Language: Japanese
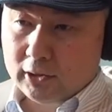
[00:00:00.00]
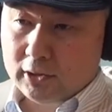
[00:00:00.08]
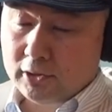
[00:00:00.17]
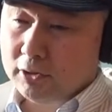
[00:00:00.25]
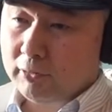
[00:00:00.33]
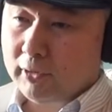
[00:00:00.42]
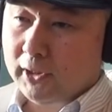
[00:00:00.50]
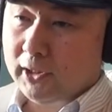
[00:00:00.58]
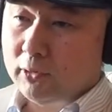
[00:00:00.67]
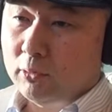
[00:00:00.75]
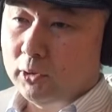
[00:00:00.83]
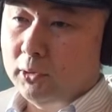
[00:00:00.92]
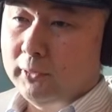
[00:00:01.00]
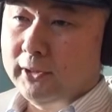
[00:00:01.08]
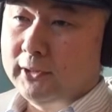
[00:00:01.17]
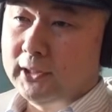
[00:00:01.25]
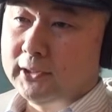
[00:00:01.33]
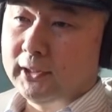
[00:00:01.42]
通常はここで終わ
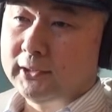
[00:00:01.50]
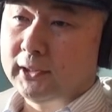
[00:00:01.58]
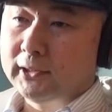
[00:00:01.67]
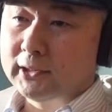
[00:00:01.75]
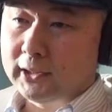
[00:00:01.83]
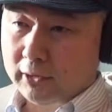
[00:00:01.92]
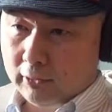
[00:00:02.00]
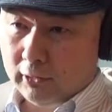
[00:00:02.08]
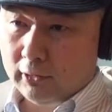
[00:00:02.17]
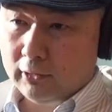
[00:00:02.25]
るはずだったんですけど、